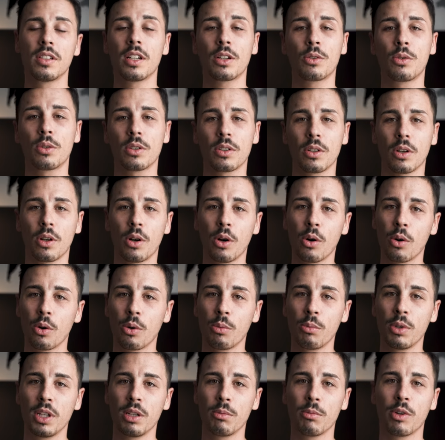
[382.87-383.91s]
Da guckt doch auch
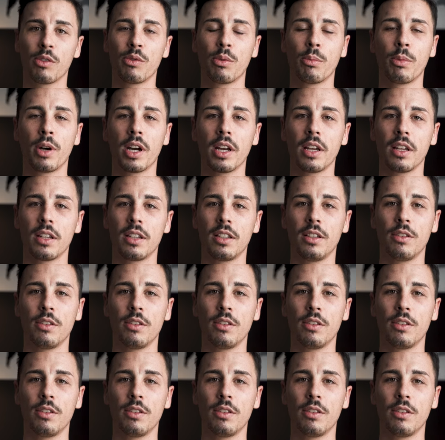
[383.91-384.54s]
unbedingt mal vorbei.